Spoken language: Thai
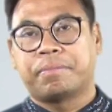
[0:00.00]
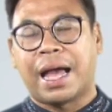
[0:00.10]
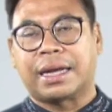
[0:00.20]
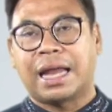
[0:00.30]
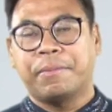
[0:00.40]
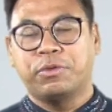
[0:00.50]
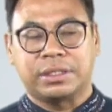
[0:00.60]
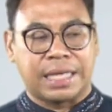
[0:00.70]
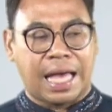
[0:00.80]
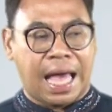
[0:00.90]
ปากน้ำพุท
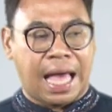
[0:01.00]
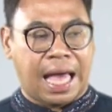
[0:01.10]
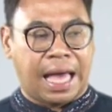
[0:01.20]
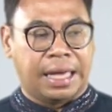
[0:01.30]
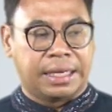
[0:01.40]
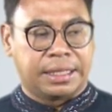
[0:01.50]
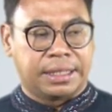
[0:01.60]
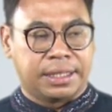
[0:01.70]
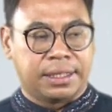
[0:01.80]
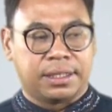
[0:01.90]
ธา
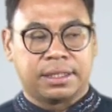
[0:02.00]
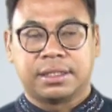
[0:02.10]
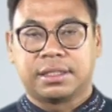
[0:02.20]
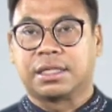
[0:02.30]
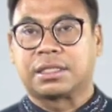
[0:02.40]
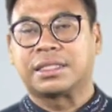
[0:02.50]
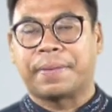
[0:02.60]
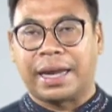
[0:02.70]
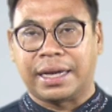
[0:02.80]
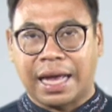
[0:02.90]
ศึกสะ
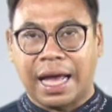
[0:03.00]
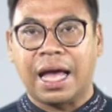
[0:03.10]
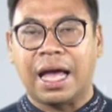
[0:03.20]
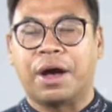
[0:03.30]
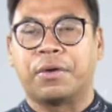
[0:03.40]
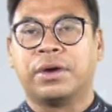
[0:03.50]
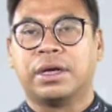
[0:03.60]
พานข้าว